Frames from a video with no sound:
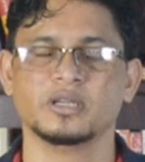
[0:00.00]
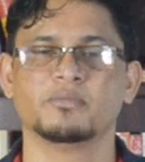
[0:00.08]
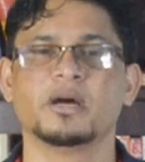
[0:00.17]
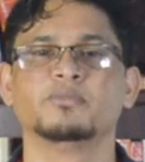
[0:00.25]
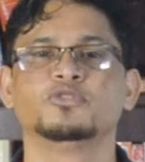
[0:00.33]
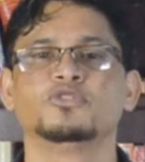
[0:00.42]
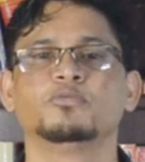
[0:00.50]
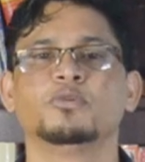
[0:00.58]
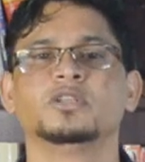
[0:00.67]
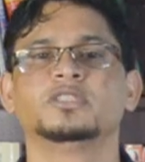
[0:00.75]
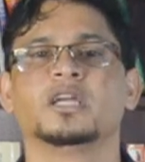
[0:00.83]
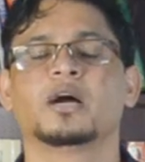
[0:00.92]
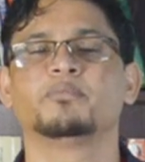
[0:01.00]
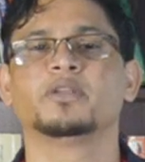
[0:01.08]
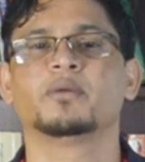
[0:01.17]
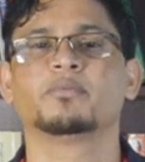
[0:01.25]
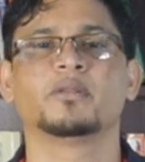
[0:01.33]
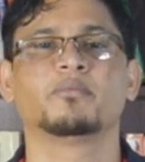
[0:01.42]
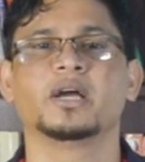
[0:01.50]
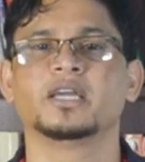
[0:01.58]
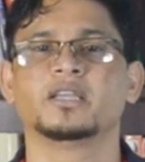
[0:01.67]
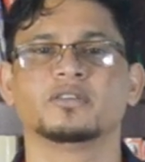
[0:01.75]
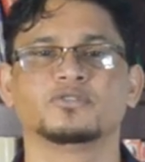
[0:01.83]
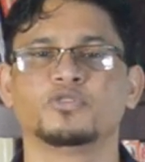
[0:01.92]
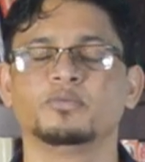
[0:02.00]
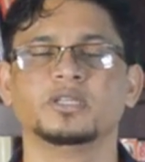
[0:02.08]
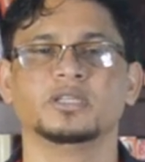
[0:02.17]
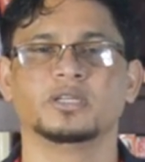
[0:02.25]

বা আমি যদি বলি যে আপনি আপনার মায়ের ছবি